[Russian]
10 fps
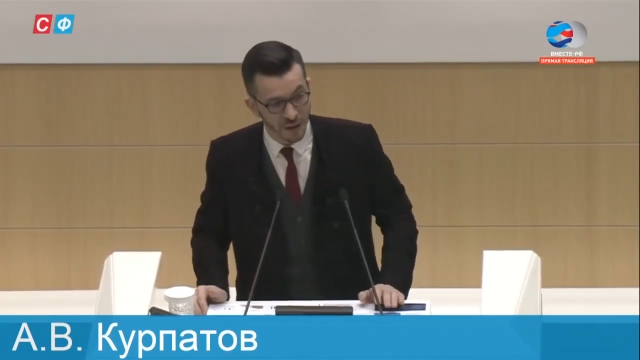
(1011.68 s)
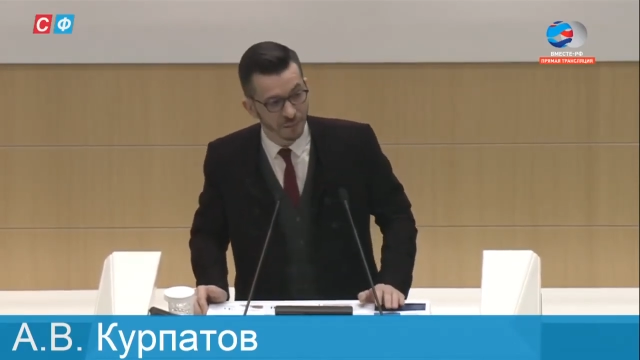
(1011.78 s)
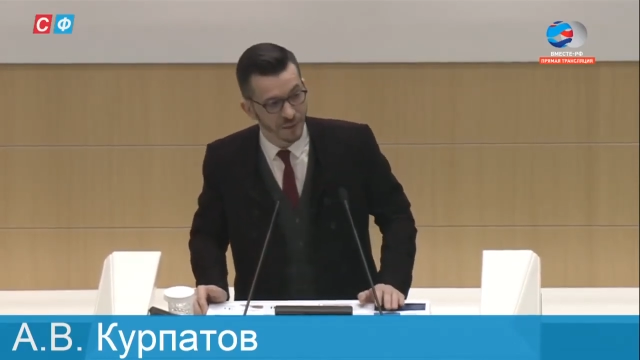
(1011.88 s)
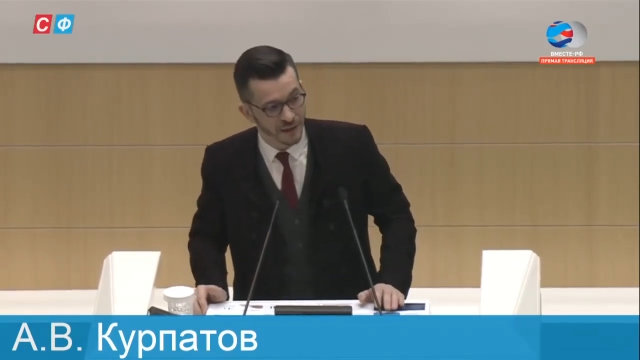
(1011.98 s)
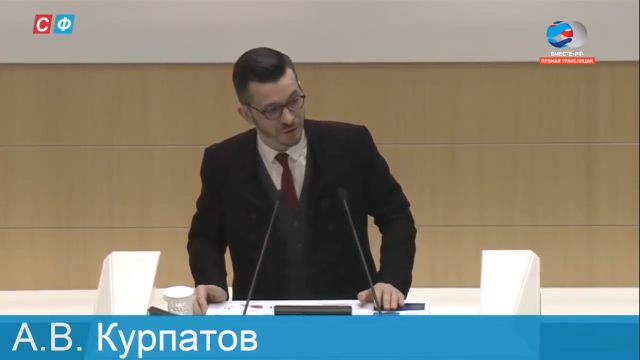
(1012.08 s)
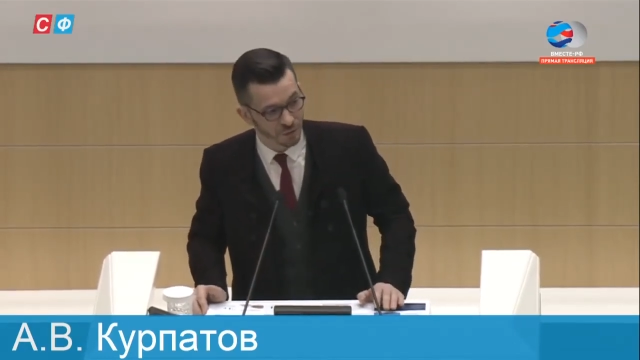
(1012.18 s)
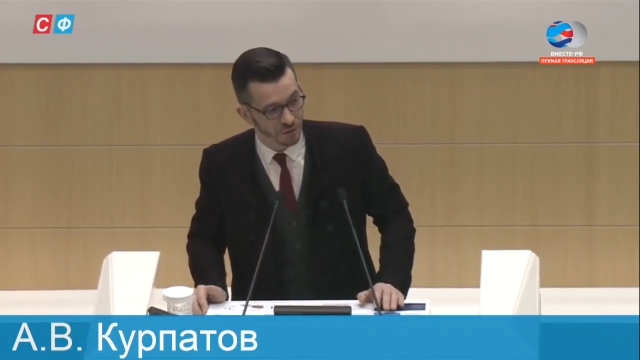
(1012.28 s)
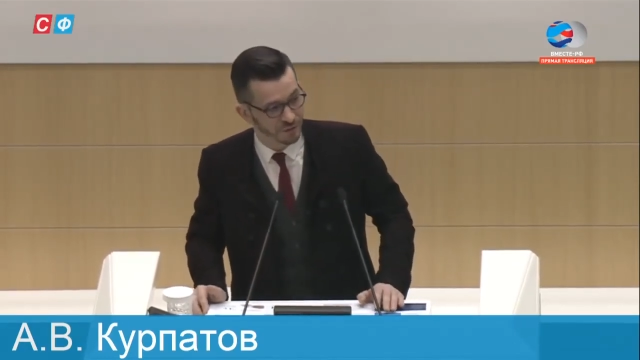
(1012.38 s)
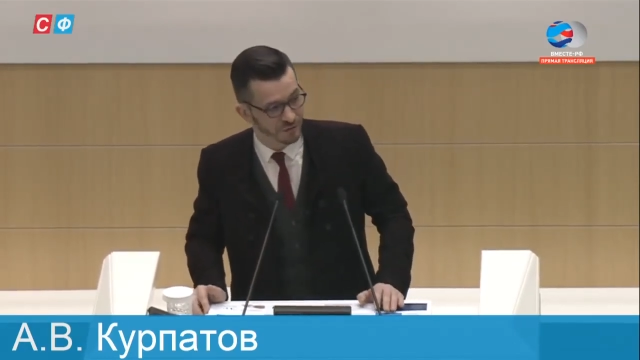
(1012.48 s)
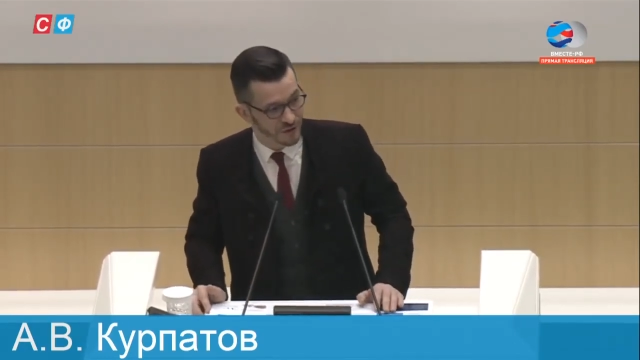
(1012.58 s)

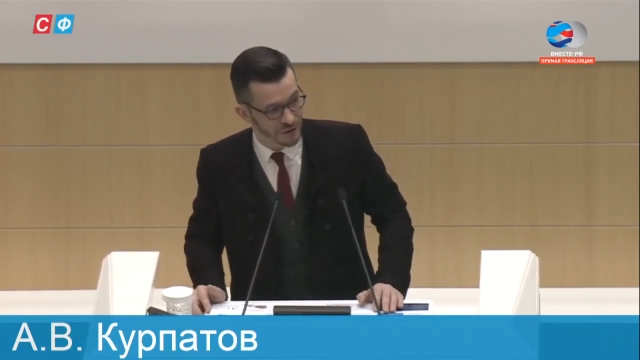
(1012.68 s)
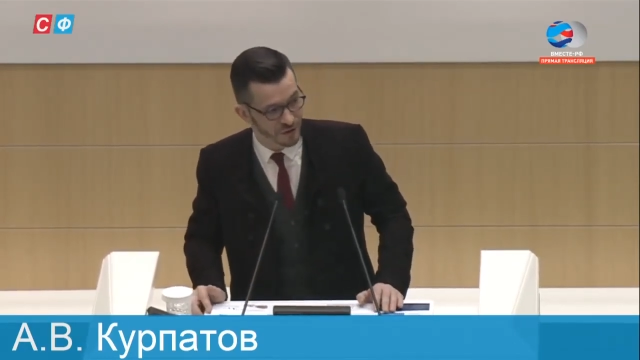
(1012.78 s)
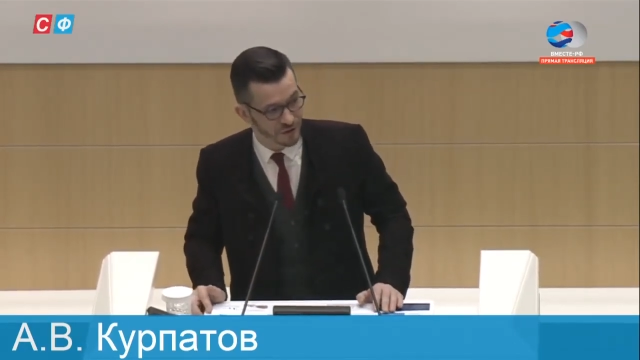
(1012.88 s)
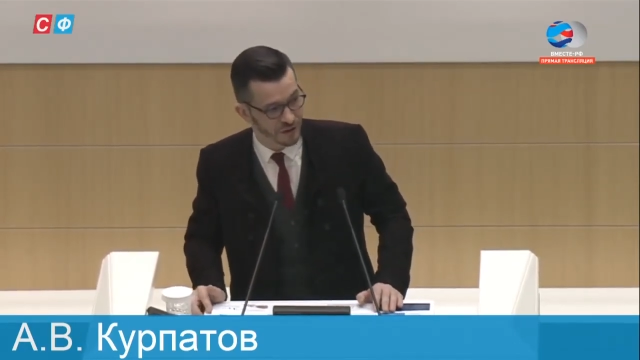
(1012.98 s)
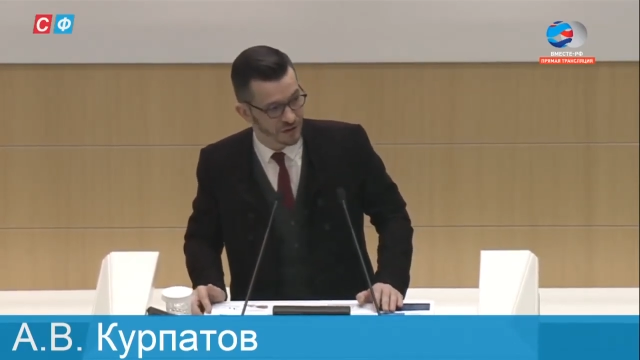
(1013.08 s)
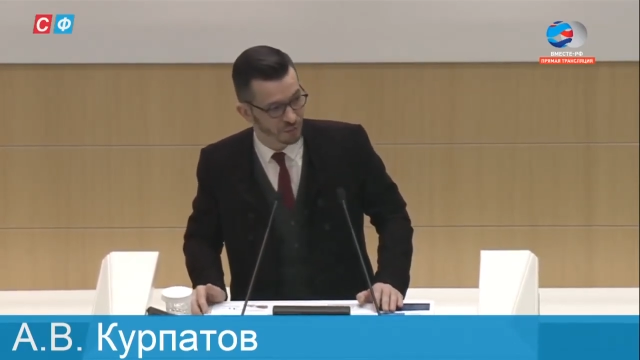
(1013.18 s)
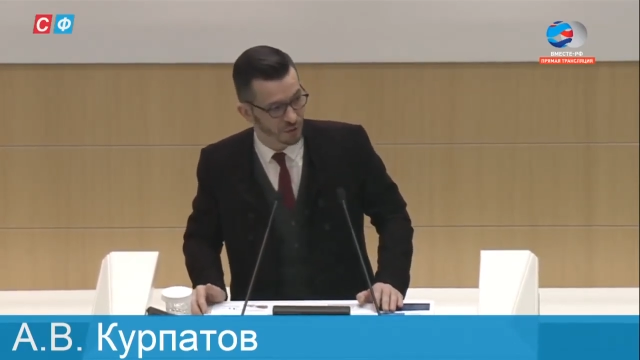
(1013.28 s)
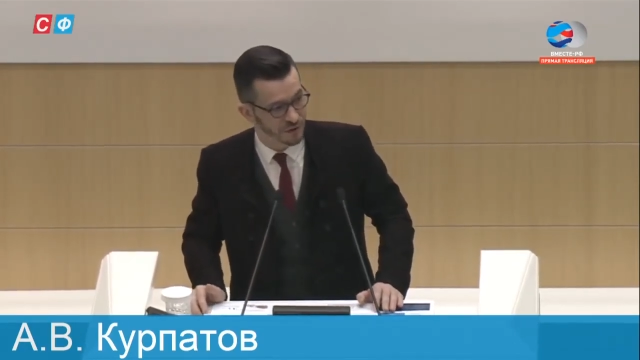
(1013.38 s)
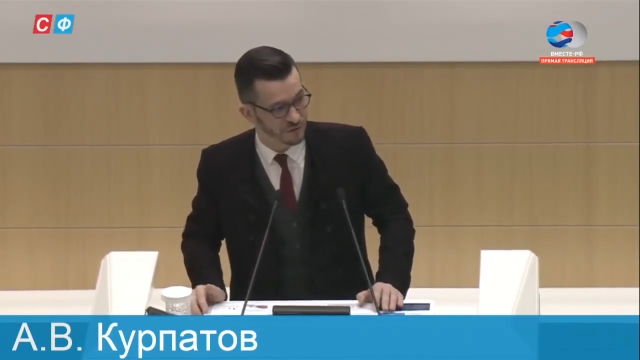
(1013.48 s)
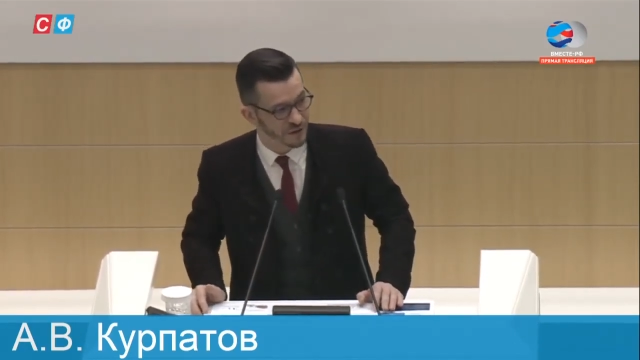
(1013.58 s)
Простое физическое
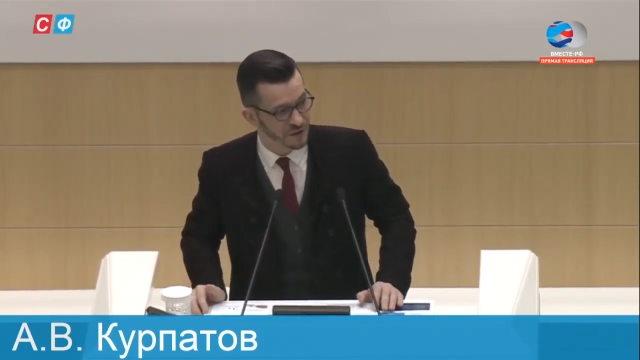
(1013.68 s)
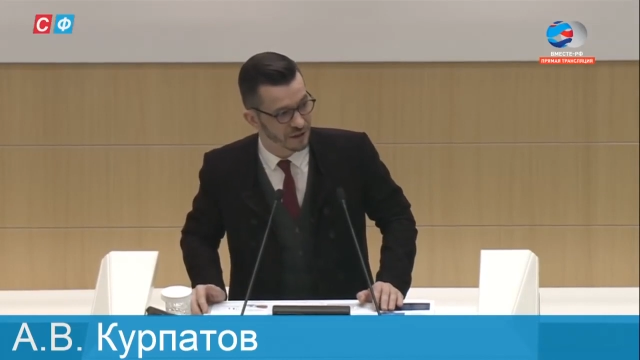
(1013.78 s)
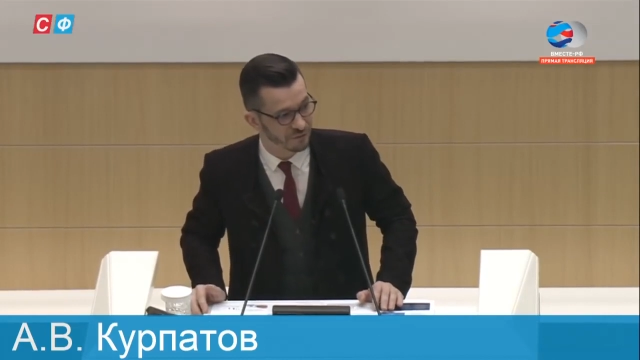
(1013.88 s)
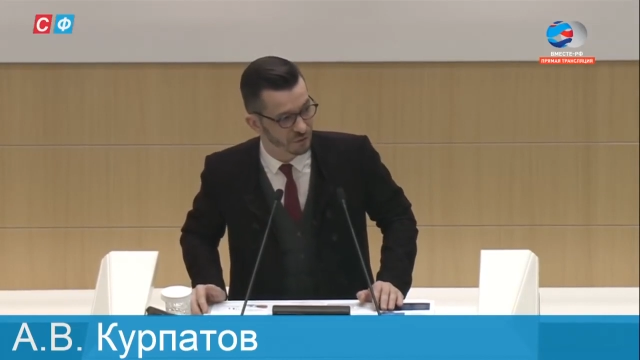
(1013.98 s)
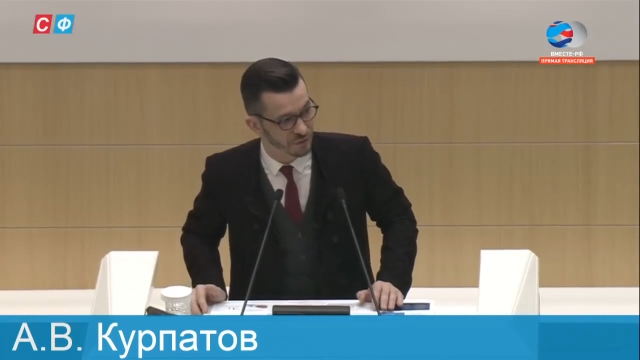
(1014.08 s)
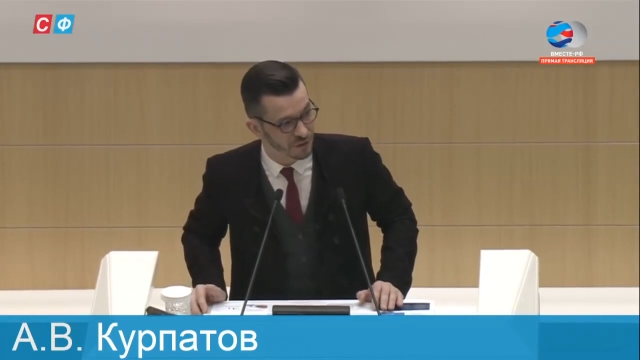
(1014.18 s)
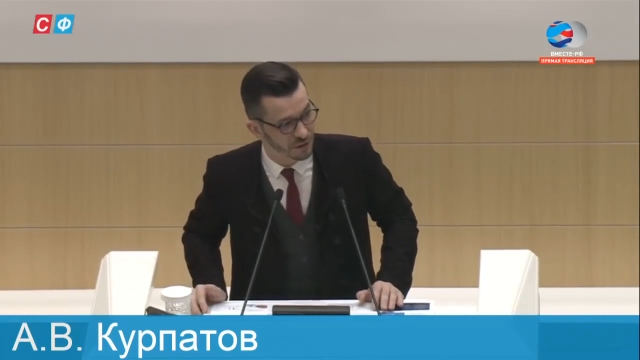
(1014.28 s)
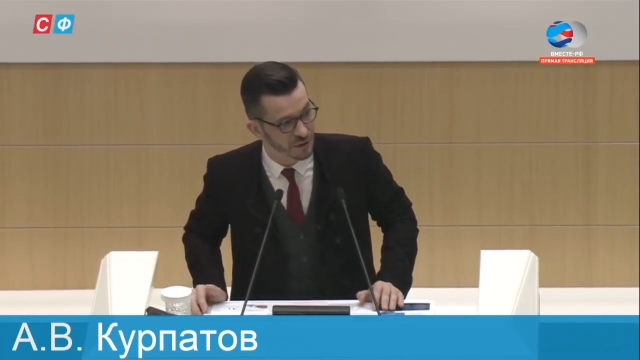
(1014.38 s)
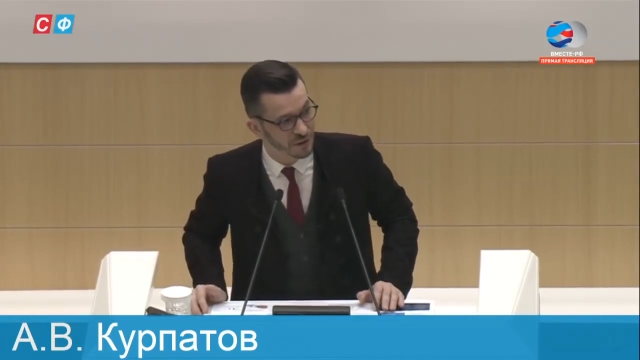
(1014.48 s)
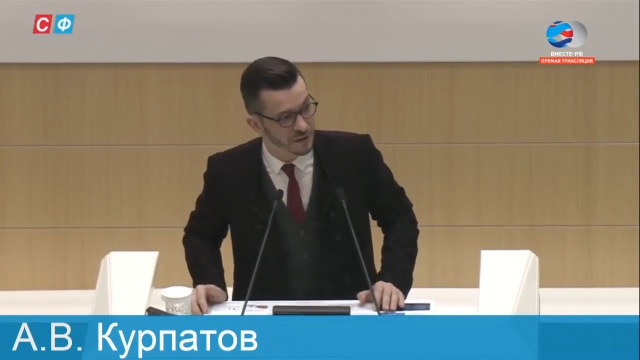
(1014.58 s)
использование телефона
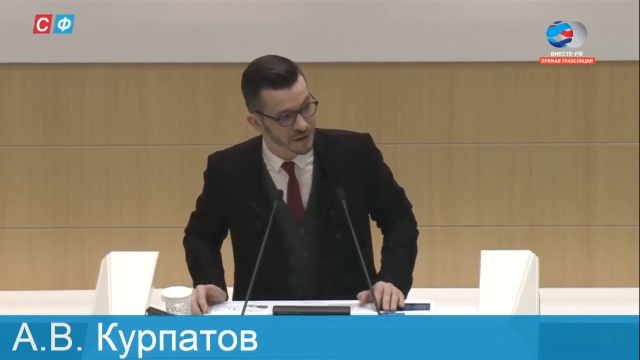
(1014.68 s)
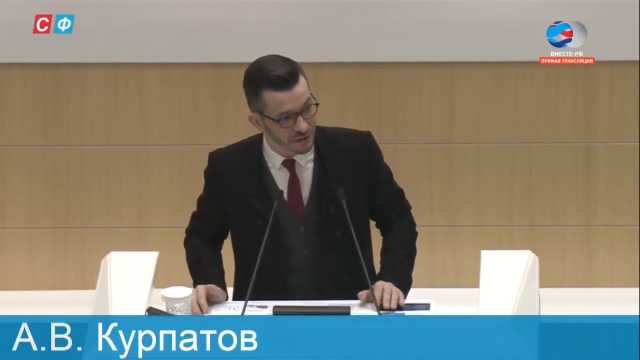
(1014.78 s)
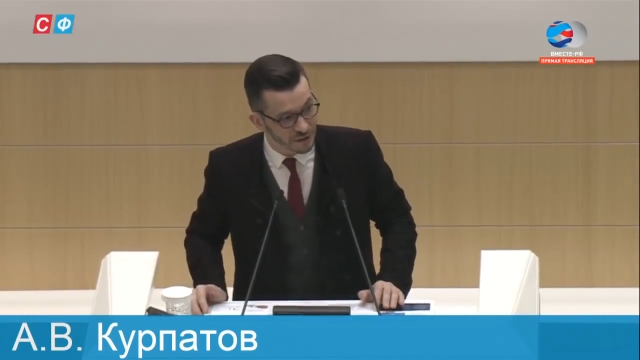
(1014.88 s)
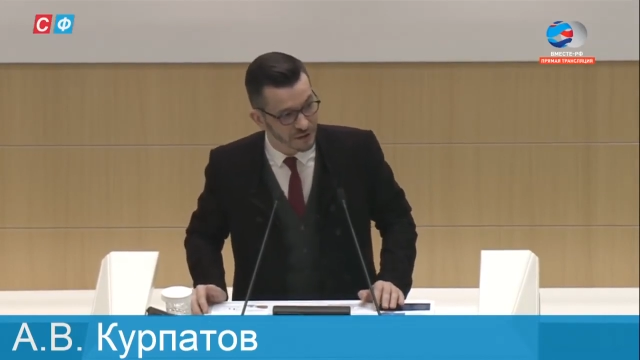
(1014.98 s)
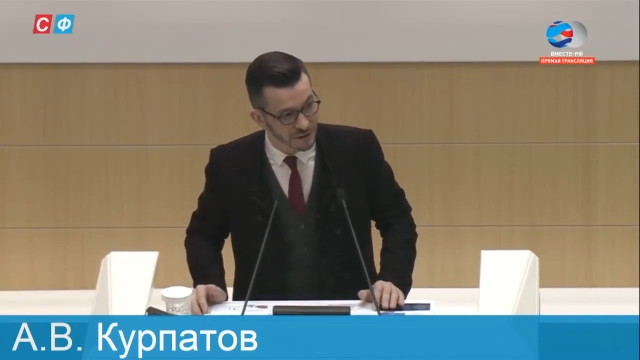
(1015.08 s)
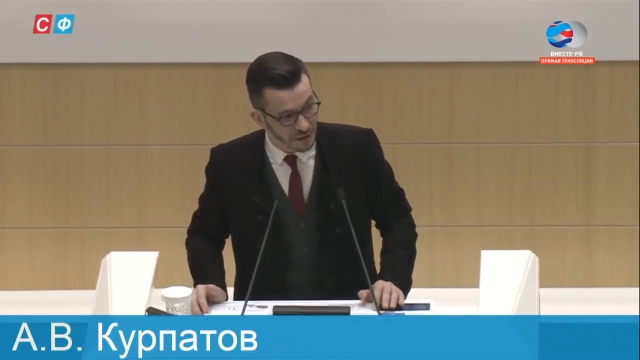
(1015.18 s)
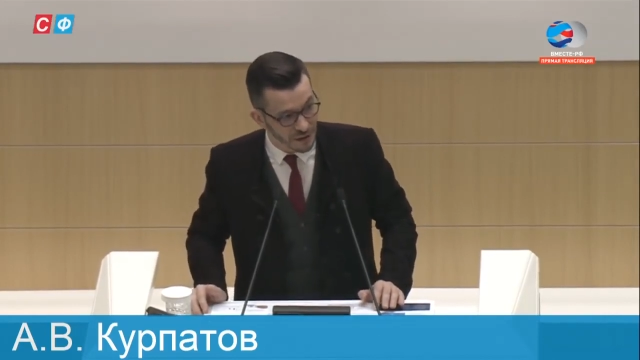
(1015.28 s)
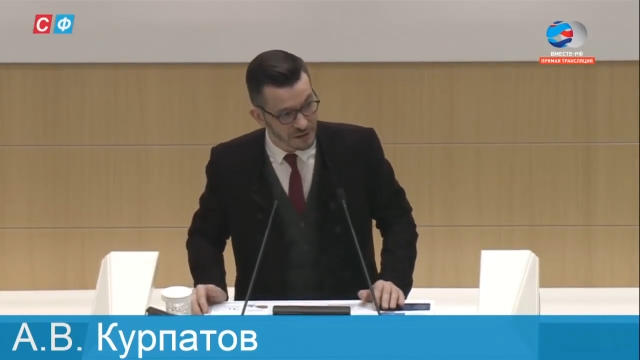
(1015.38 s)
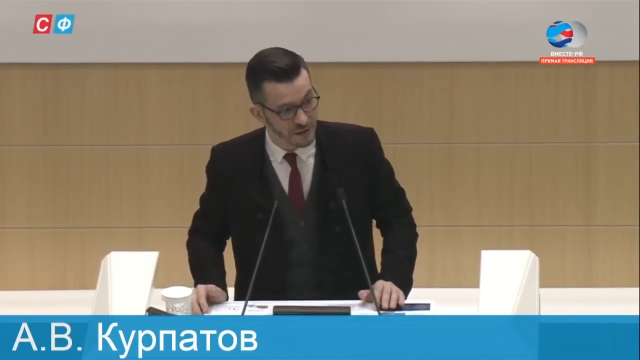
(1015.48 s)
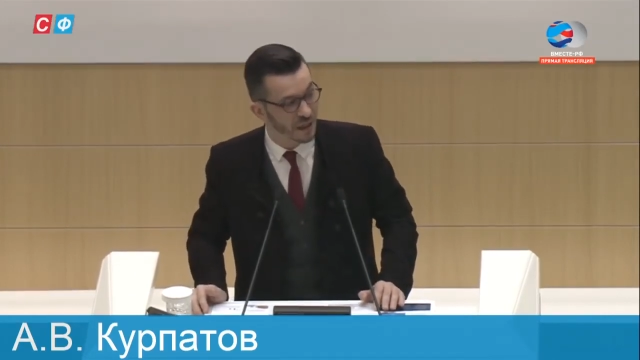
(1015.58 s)
делает нас